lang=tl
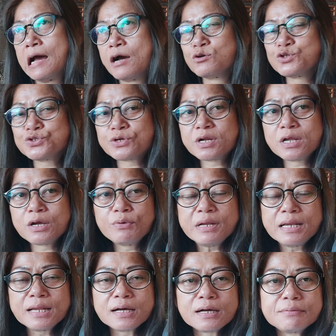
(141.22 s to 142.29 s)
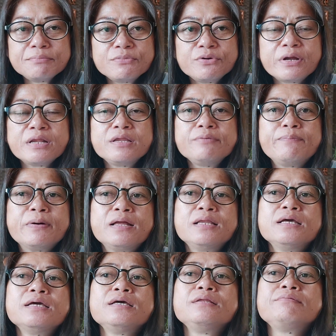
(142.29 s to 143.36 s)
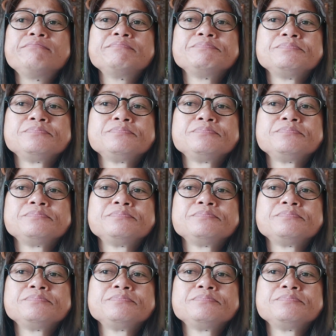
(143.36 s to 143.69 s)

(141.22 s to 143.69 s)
Australia with Love, Randy Palin,